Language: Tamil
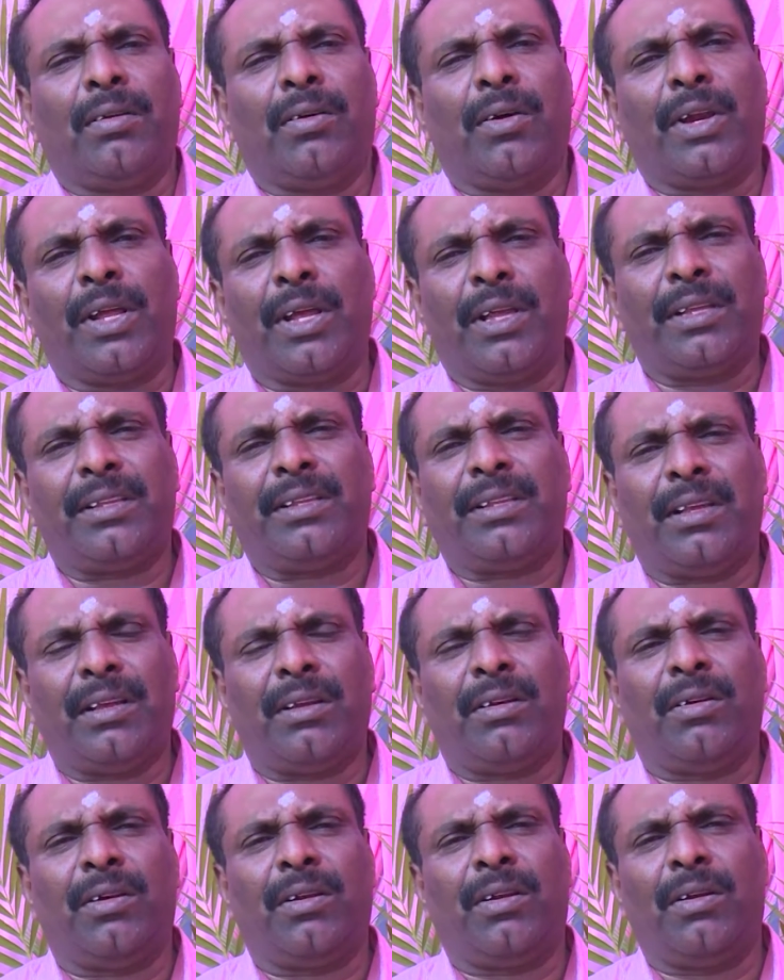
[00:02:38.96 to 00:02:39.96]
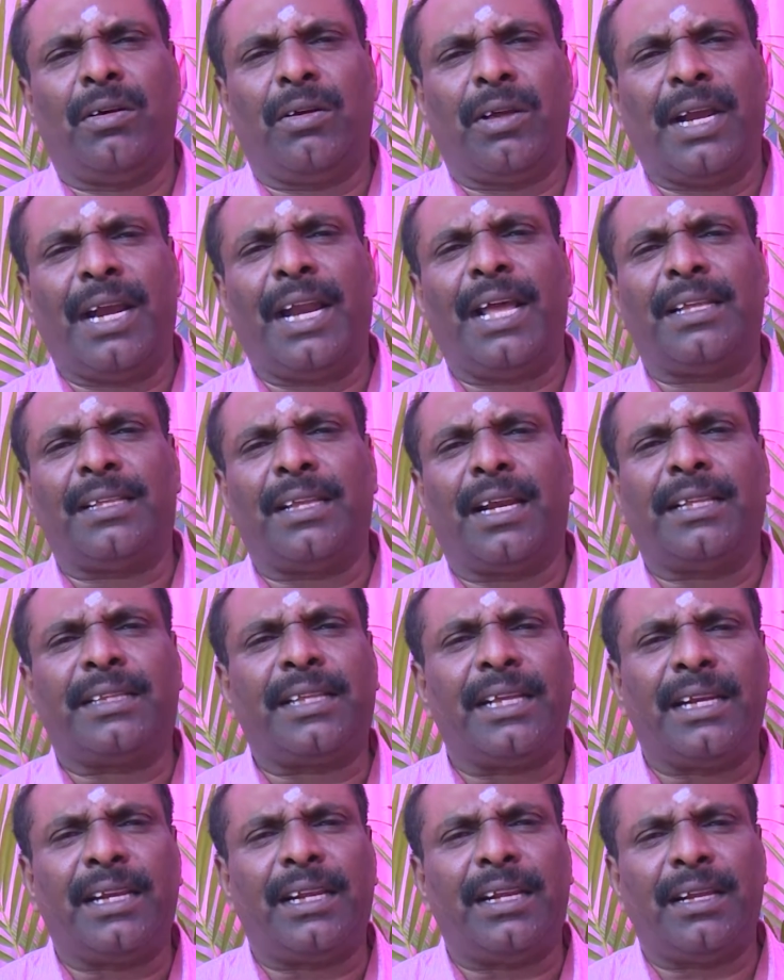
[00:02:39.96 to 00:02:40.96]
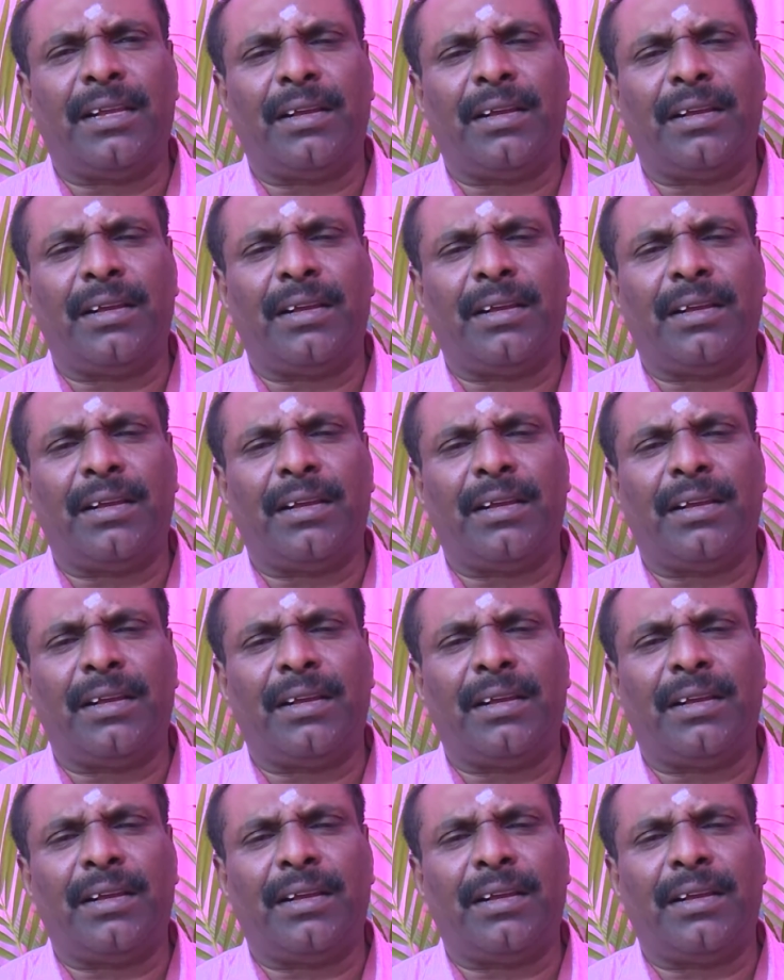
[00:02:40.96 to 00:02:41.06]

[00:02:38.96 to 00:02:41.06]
ஒரு ஒரு இணையதளத்தின்